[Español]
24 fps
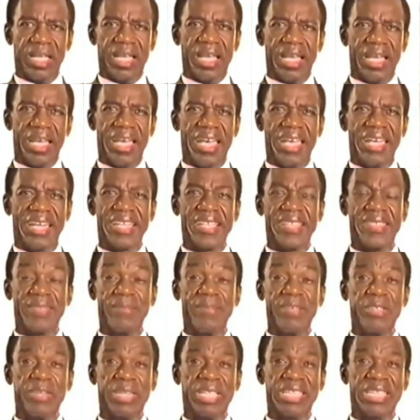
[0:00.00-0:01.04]
He
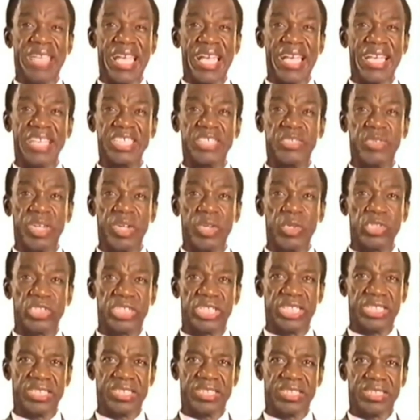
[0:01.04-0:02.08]
recibido ataques
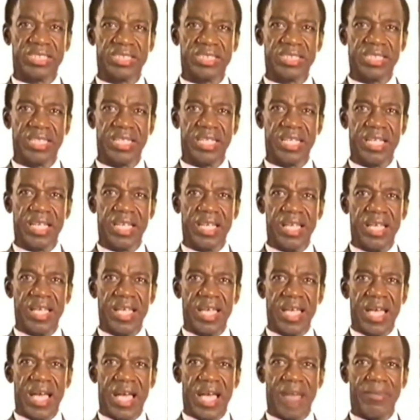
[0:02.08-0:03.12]
feroces,
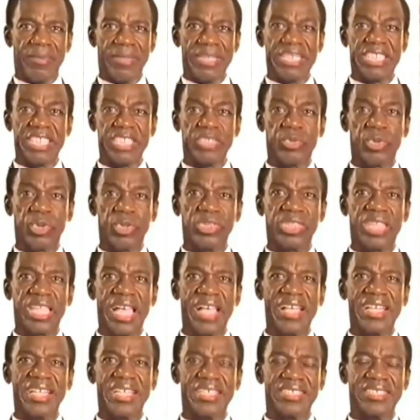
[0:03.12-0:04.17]
a veces
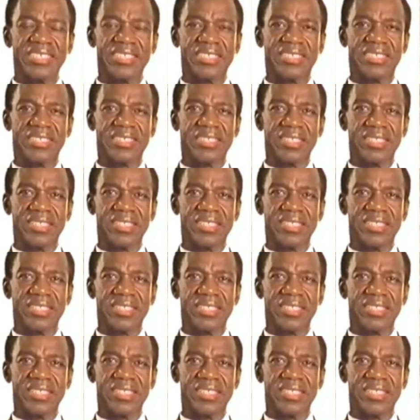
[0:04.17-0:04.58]
frontales,